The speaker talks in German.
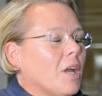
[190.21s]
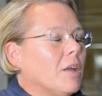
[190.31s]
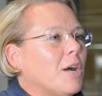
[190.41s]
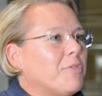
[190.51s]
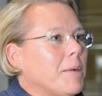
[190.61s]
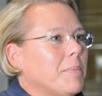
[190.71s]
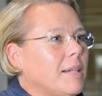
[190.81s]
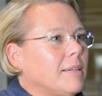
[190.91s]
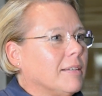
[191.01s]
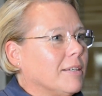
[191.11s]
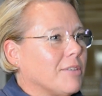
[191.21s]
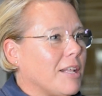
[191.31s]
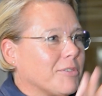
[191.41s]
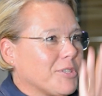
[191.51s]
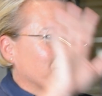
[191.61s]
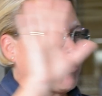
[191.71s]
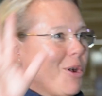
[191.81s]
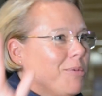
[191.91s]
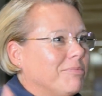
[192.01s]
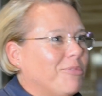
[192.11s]
Und auf einmal
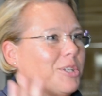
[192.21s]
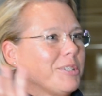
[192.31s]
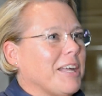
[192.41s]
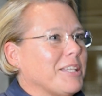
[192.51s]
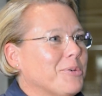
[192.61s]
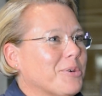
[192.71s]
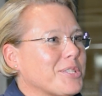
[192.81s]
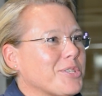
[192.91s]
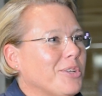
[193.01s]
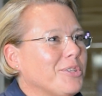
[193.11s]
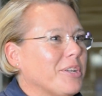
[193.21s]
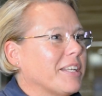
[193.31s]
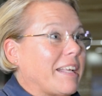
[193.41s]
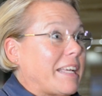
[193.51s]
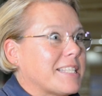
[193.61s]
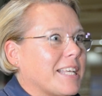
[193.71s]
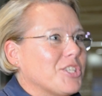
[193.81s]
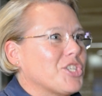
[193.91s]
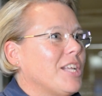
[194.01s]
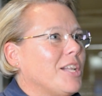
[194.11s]
kommen Wolken an den Horizont und dann geht es
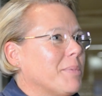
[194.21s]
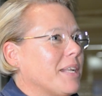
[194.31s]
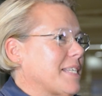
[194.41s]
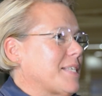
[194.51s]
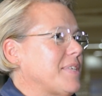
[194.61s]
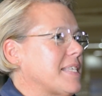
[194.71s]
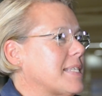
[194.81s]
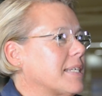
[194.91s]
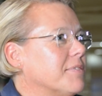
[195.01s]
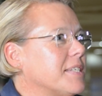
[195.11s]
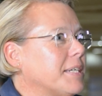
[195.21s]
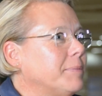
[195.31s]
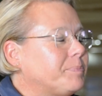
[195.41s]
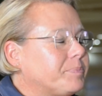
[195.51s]
ganz schnell und man hat das fieseste Gewitter.